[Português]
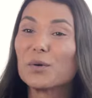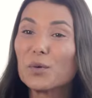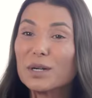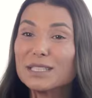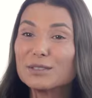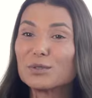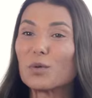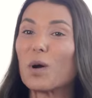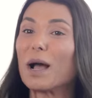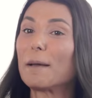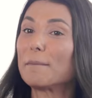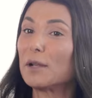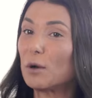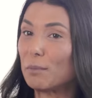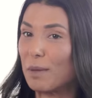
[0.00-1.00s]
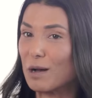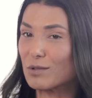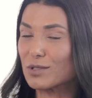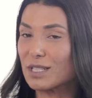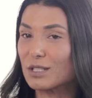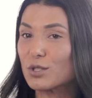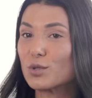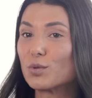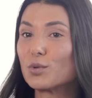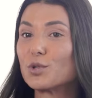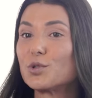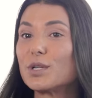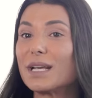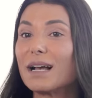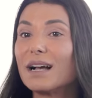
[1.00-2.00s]
Quando a menopausa
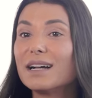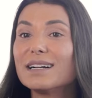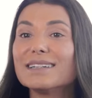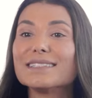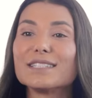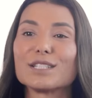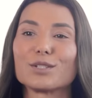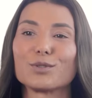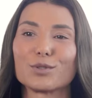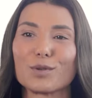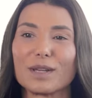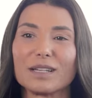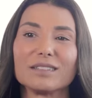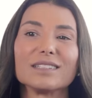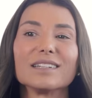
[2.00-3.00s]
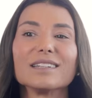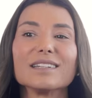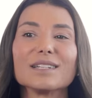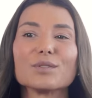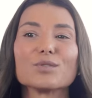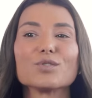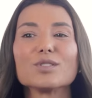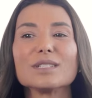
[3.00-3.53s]
surge antes dos 40 anos,